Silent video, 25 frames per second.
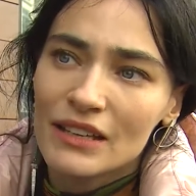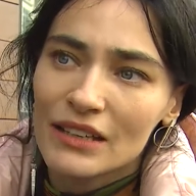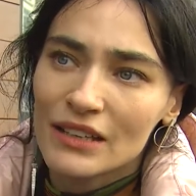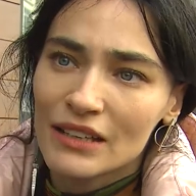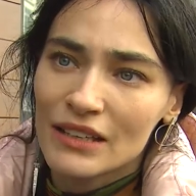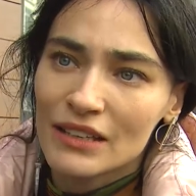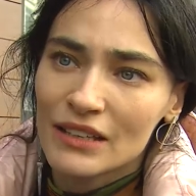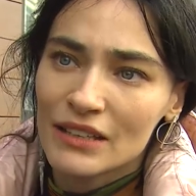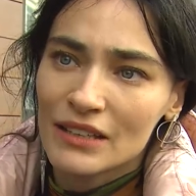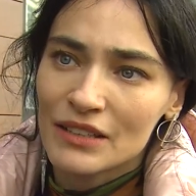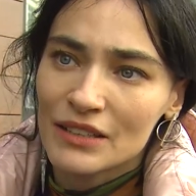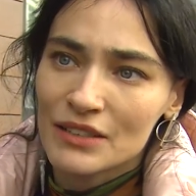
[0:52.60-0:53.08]
e,
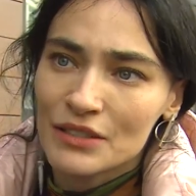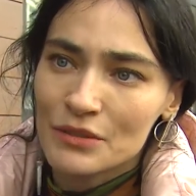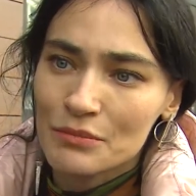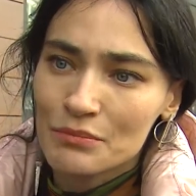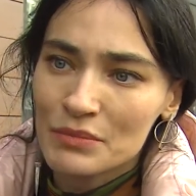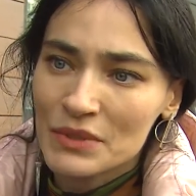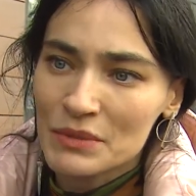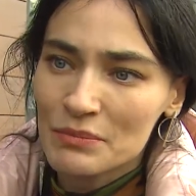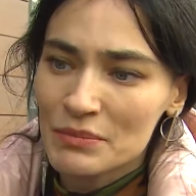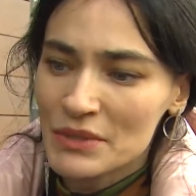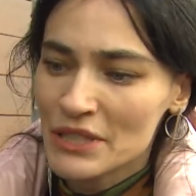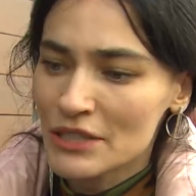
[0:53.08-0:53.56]
ee,
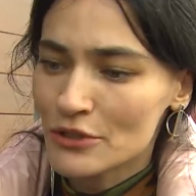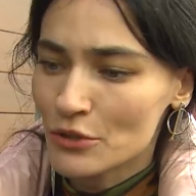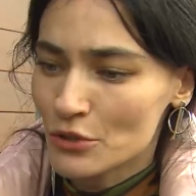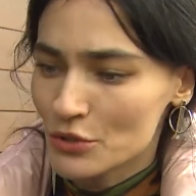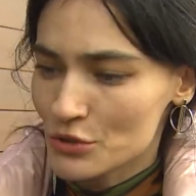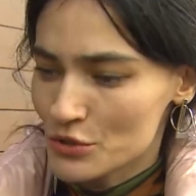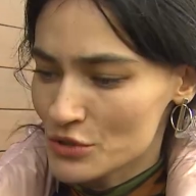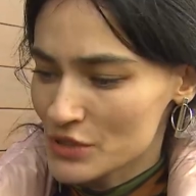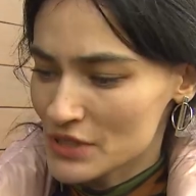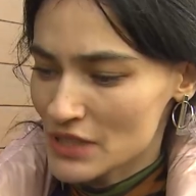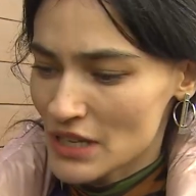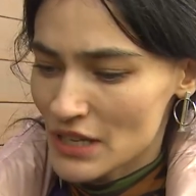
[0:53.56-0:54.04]
bir
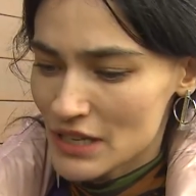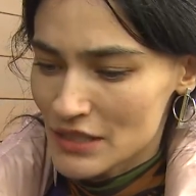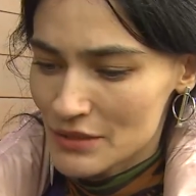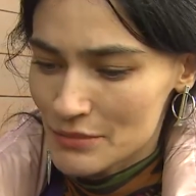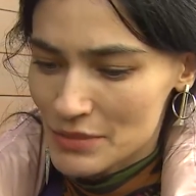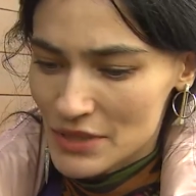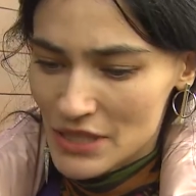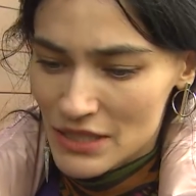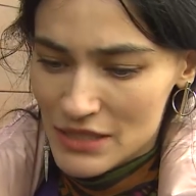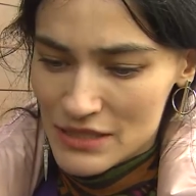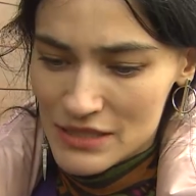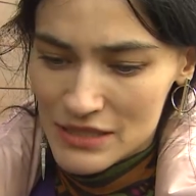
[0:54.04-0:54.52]
biliyoruz
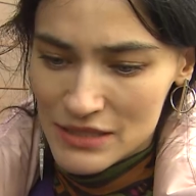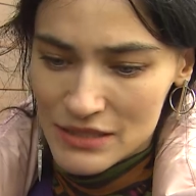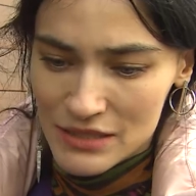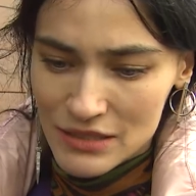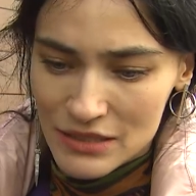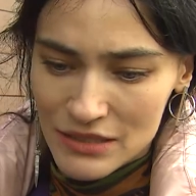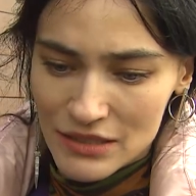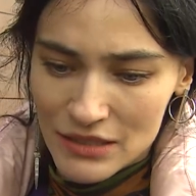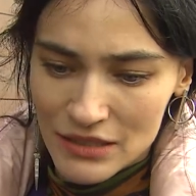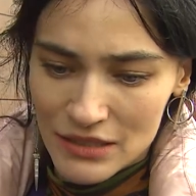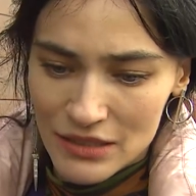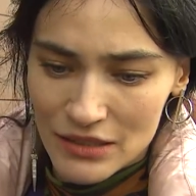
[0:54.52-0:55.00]
yani biraz
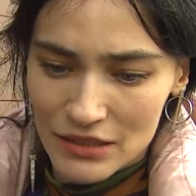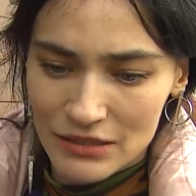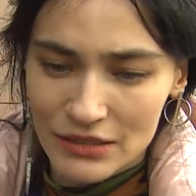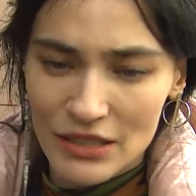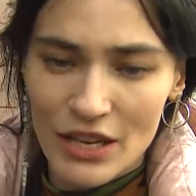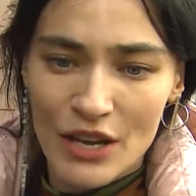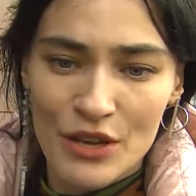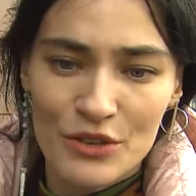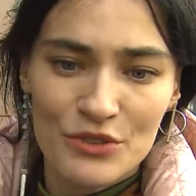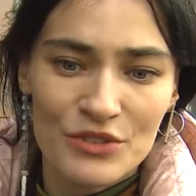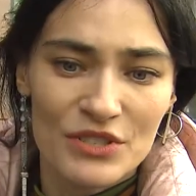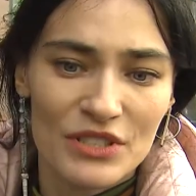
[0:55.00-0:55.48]
e,
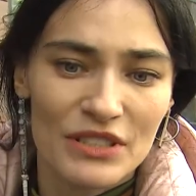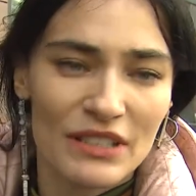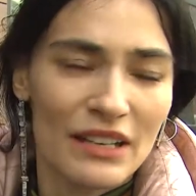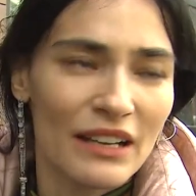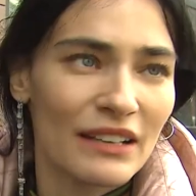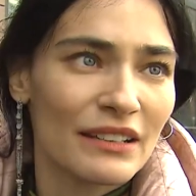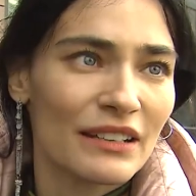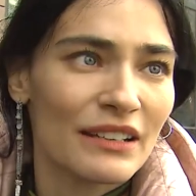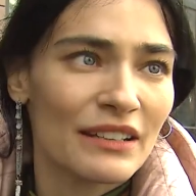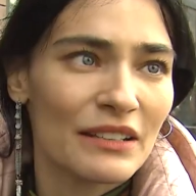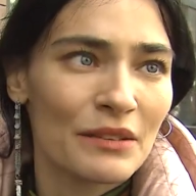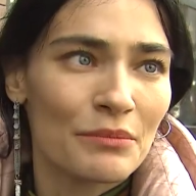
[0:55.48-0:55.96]
daha
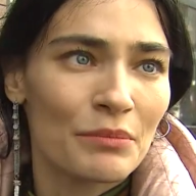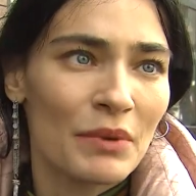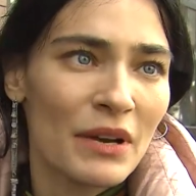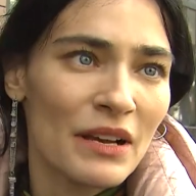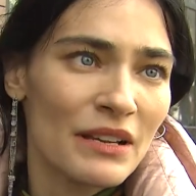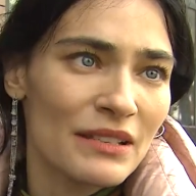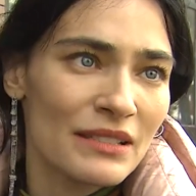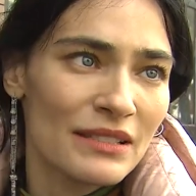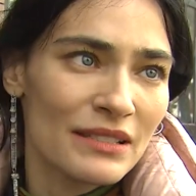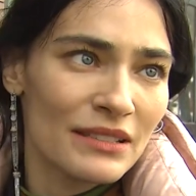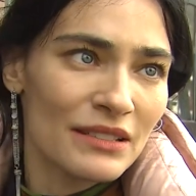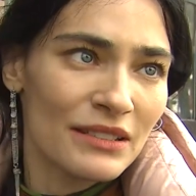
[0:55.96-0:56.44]
önceden hani
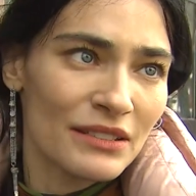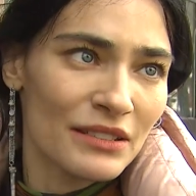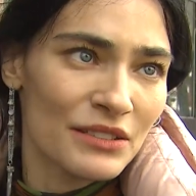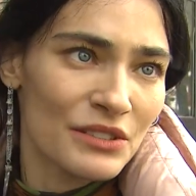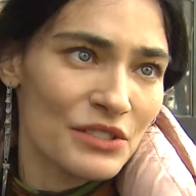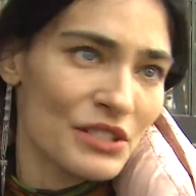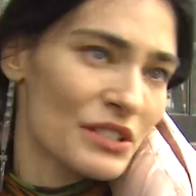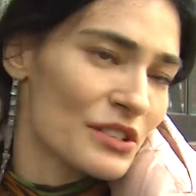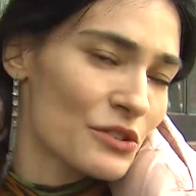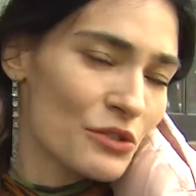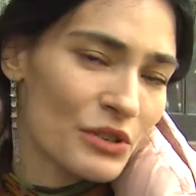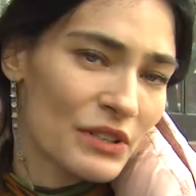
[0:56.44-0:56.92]
bazı
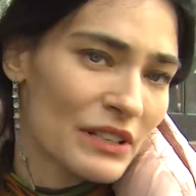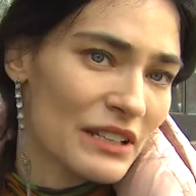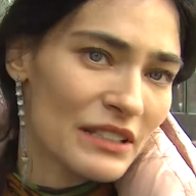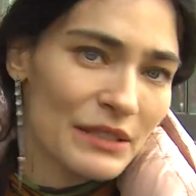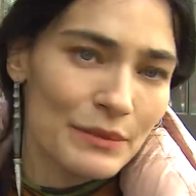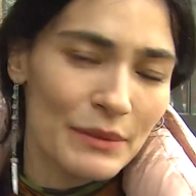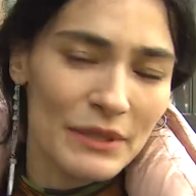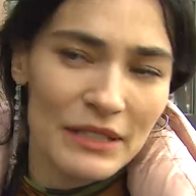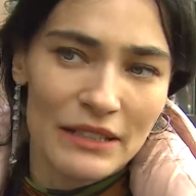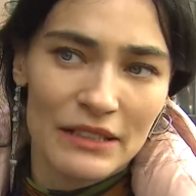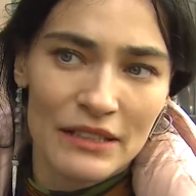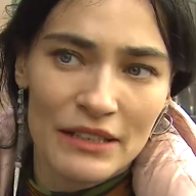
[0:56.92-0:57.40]
işte
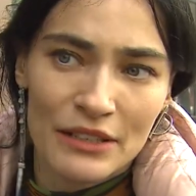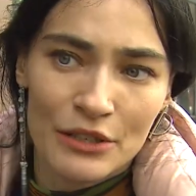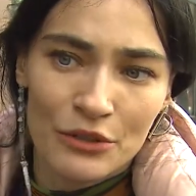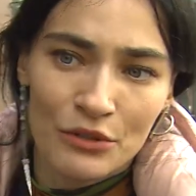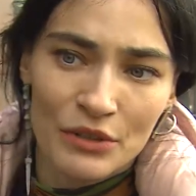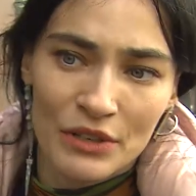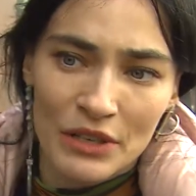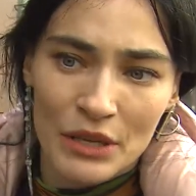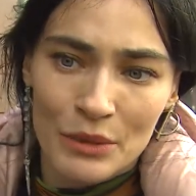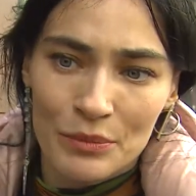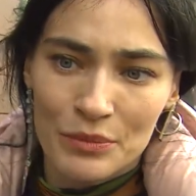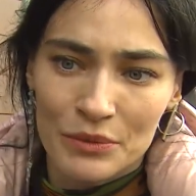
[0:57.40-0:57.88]
yönetmenliklere
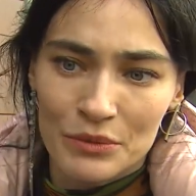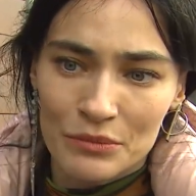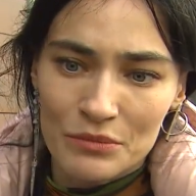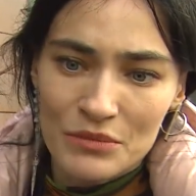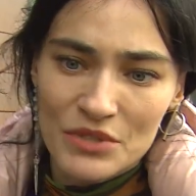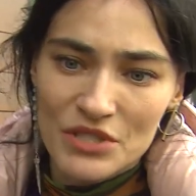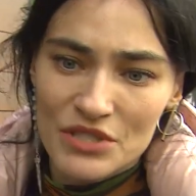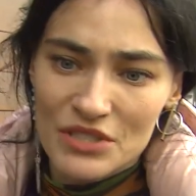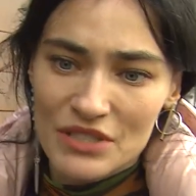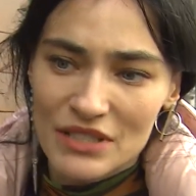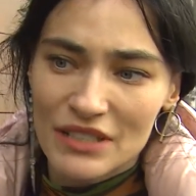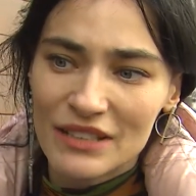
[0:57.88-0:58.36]
göre
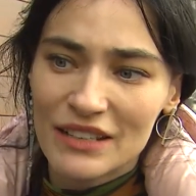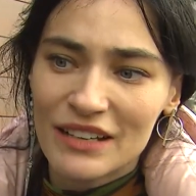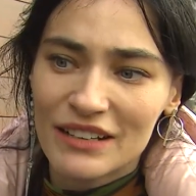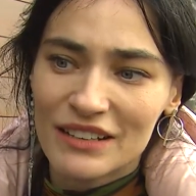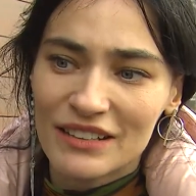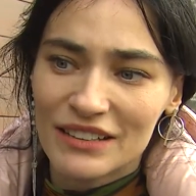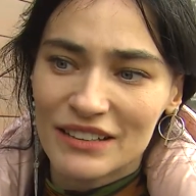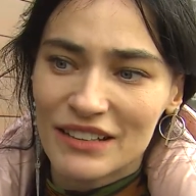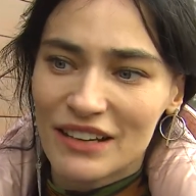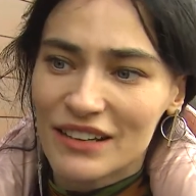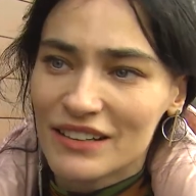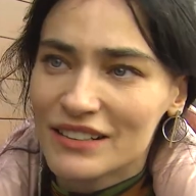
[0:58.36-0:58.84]
yapılmış. İşte ne
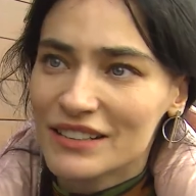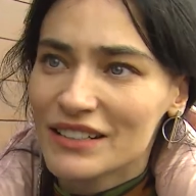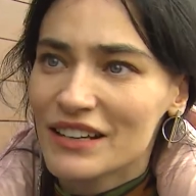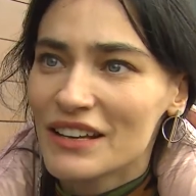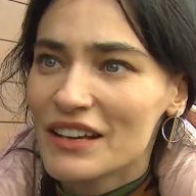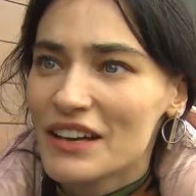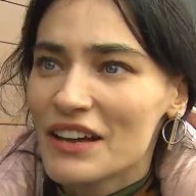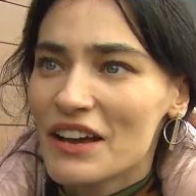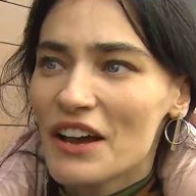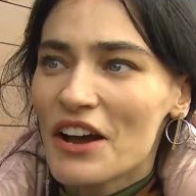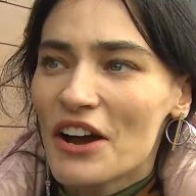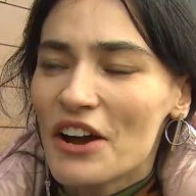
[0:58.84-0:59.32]
kadar
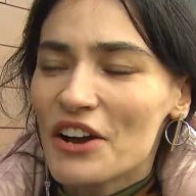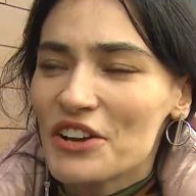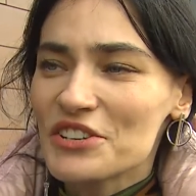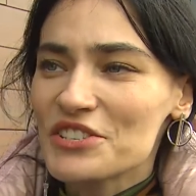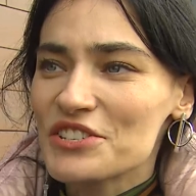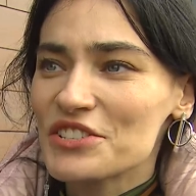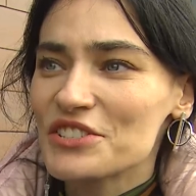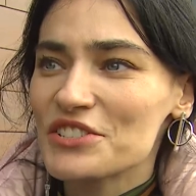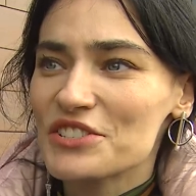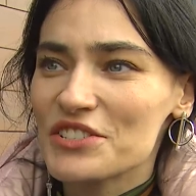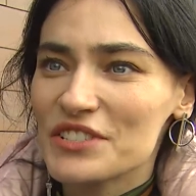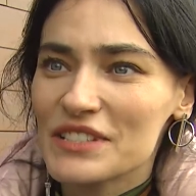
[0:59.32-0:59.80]

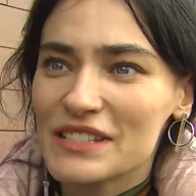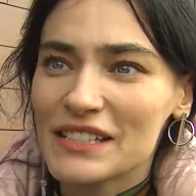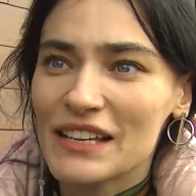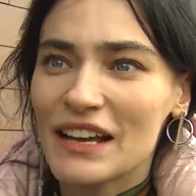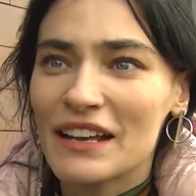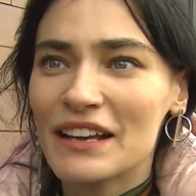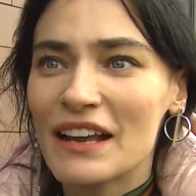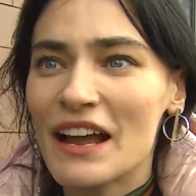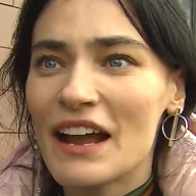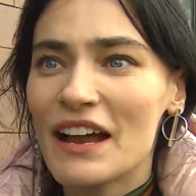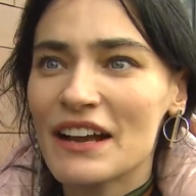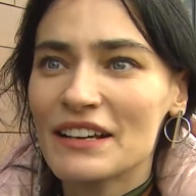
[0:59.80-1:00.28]
açıkçası
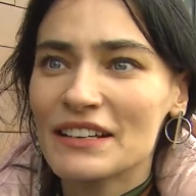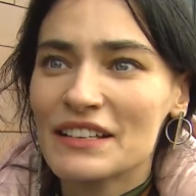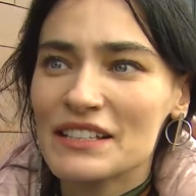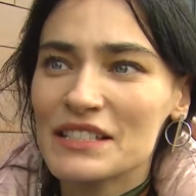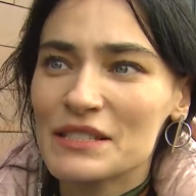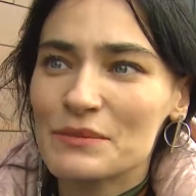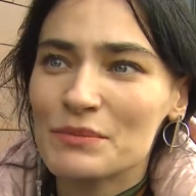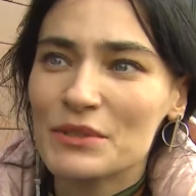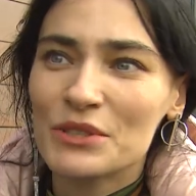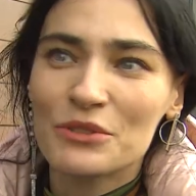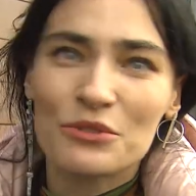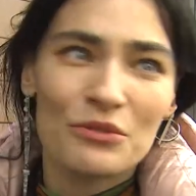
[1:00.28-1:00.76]
yani
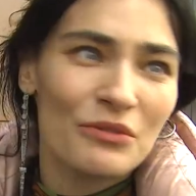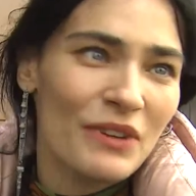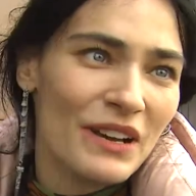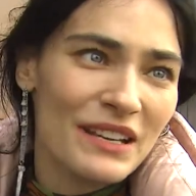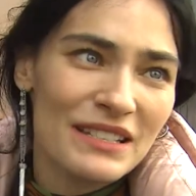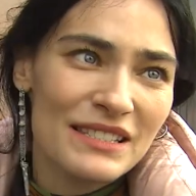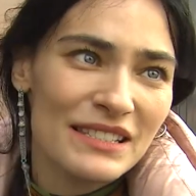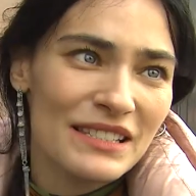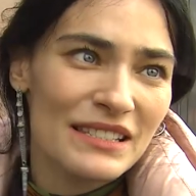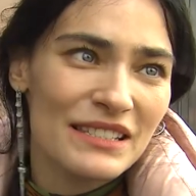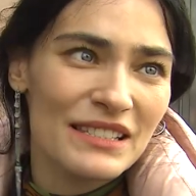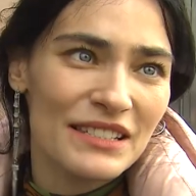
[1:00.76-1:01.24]
herkes bir
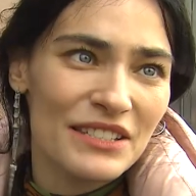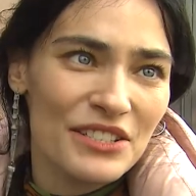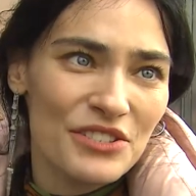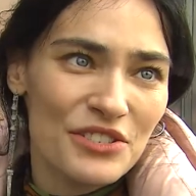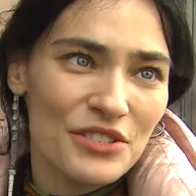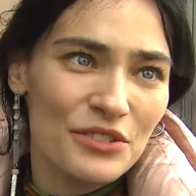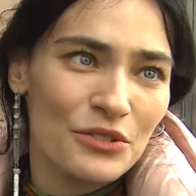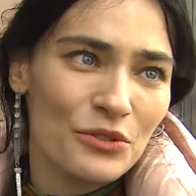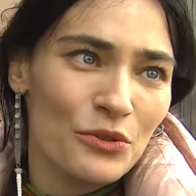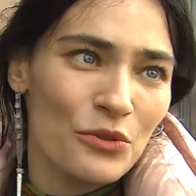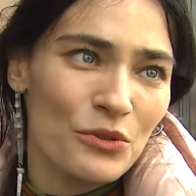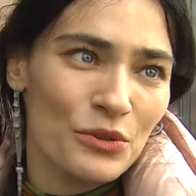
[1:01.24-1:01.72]
güvensizlik
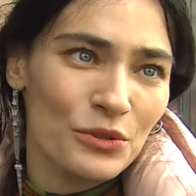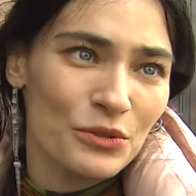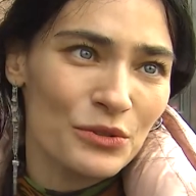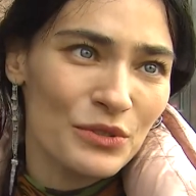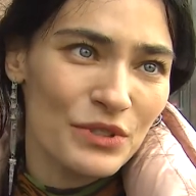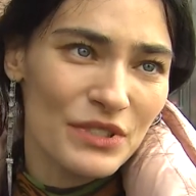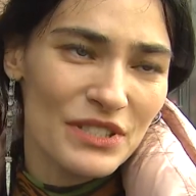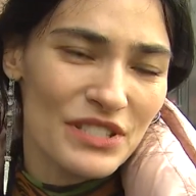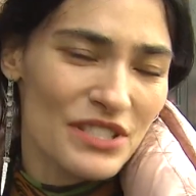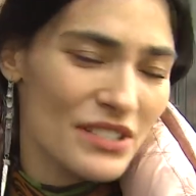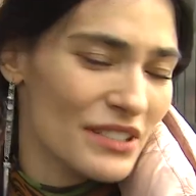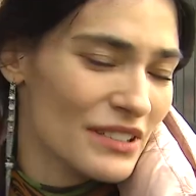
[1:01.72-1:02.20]
içinde olduğu
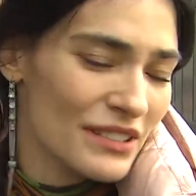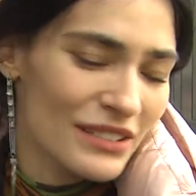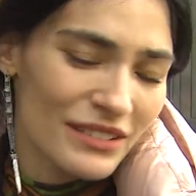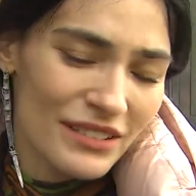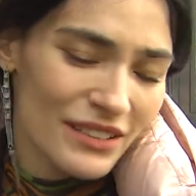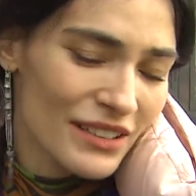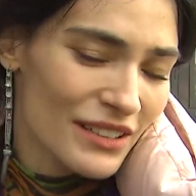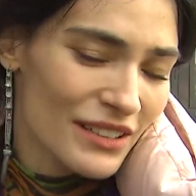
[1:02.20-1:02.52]
için